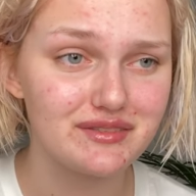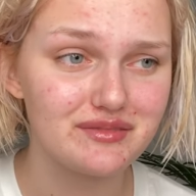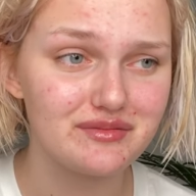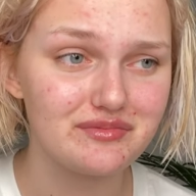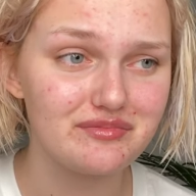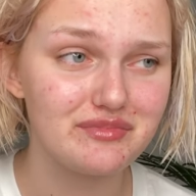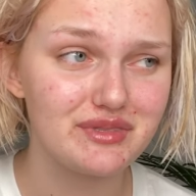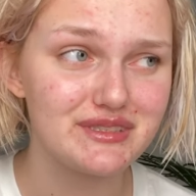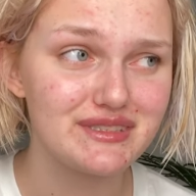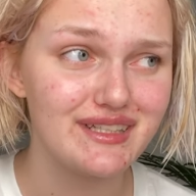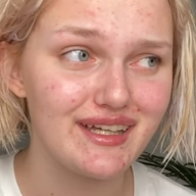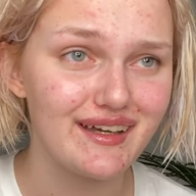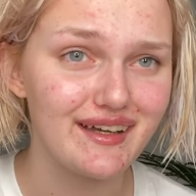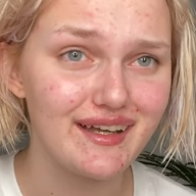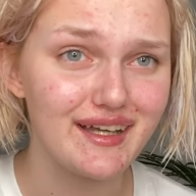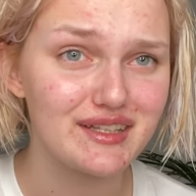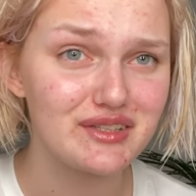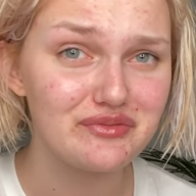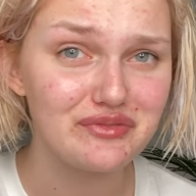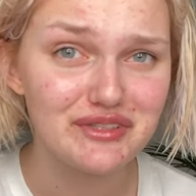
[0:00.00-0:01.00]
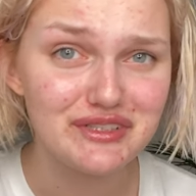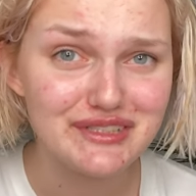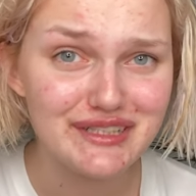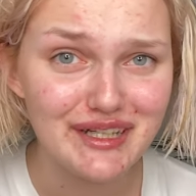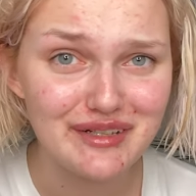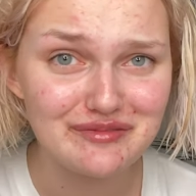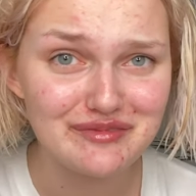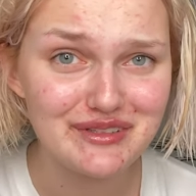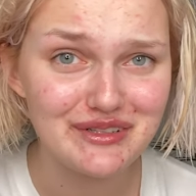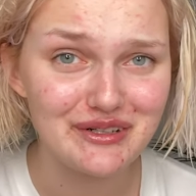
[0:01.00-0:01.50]
bycia
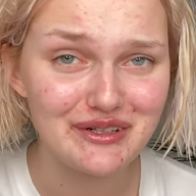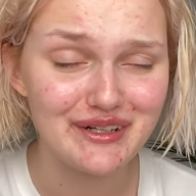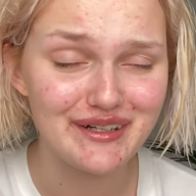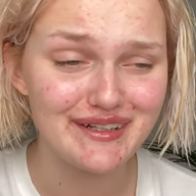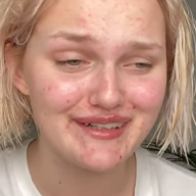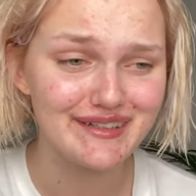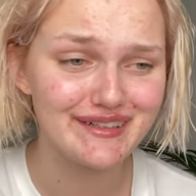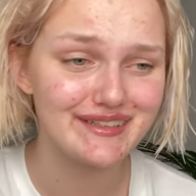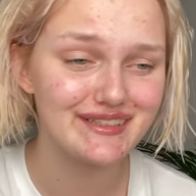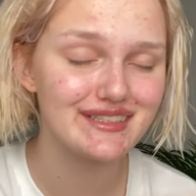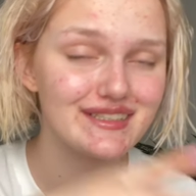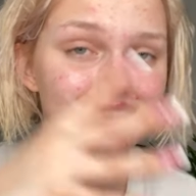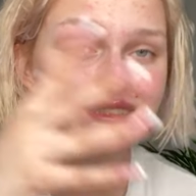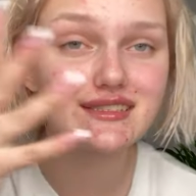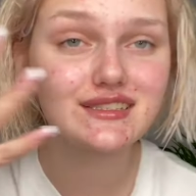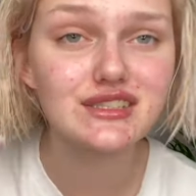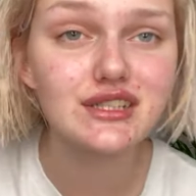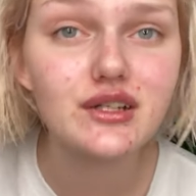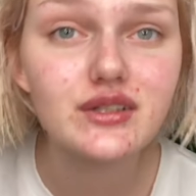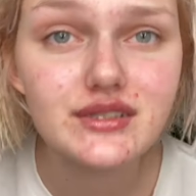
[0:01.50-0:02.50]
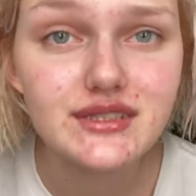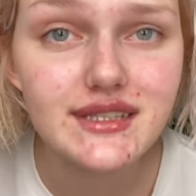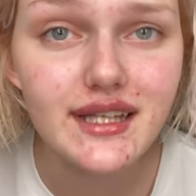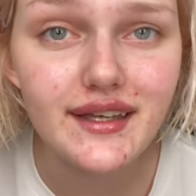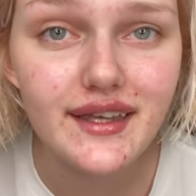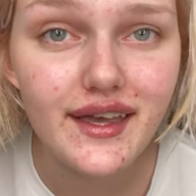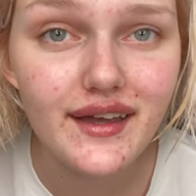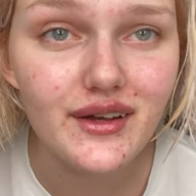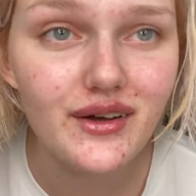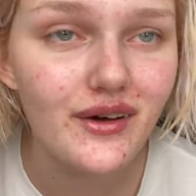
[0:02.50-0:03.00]
catfishem, trochę e, z czegoś
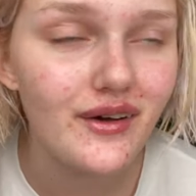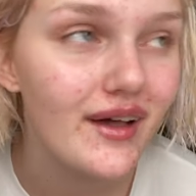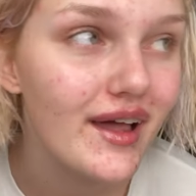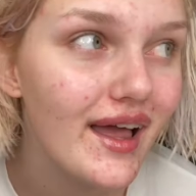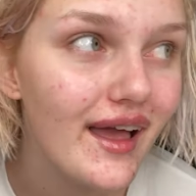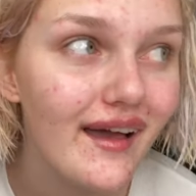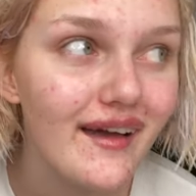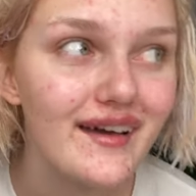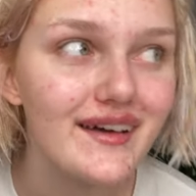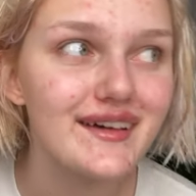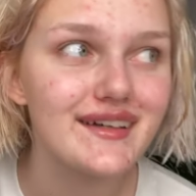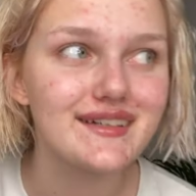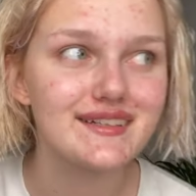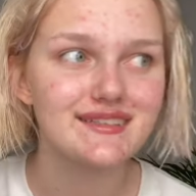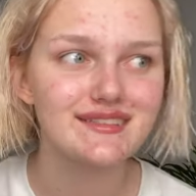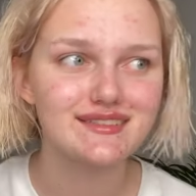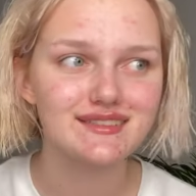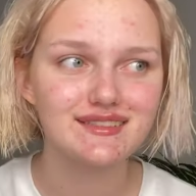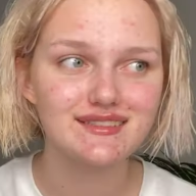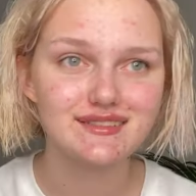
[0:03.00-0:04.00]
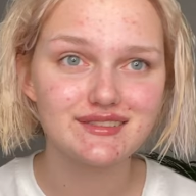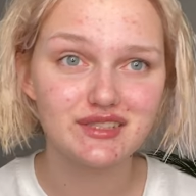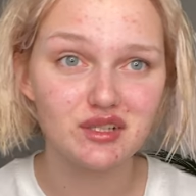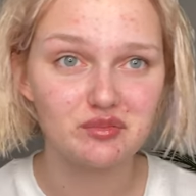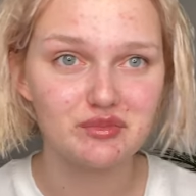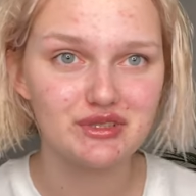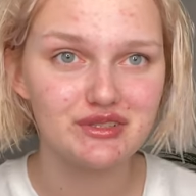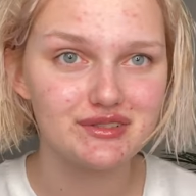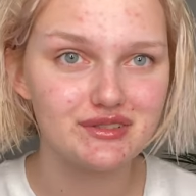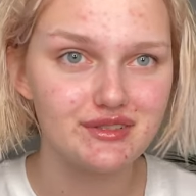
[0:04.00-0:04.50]
takiego e,
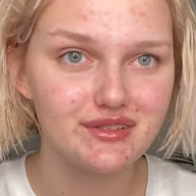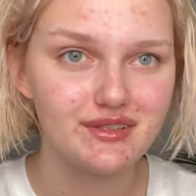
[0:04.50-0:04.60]
zrobić